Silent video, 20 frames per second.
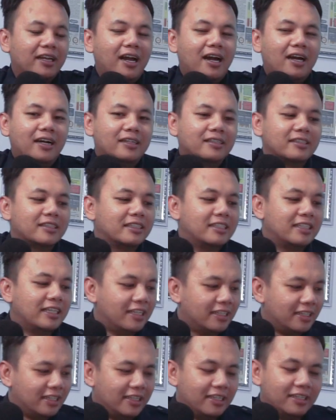yang
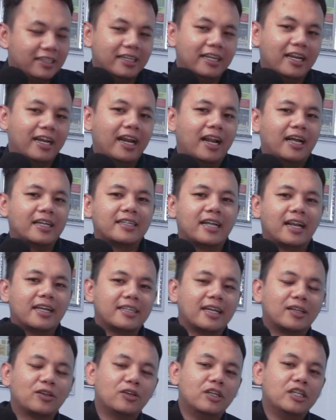di, sini adalah
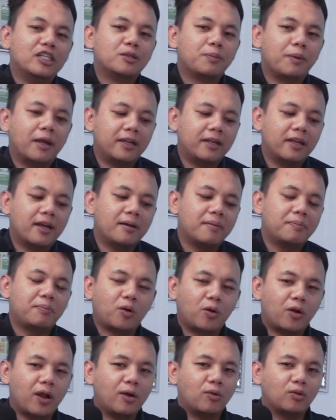salah satu displaynya
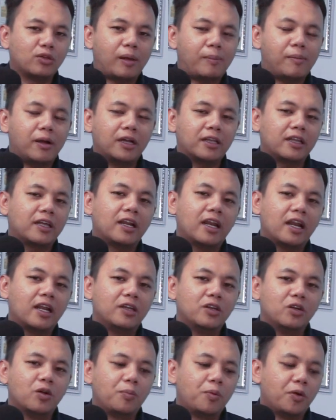produk utama kita adalah
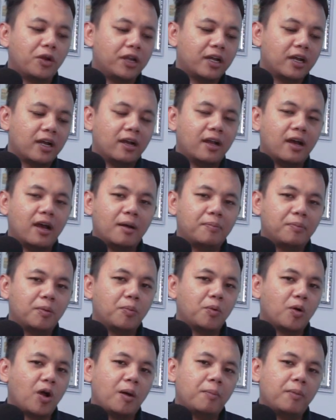hidroponik, ada
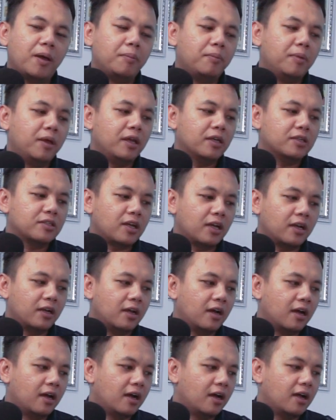pupuk AB mix,
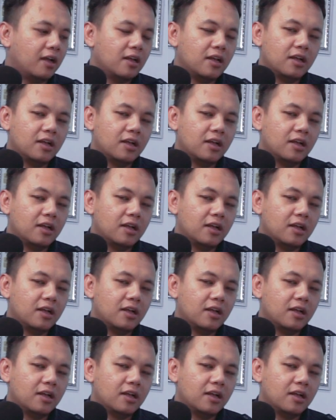ada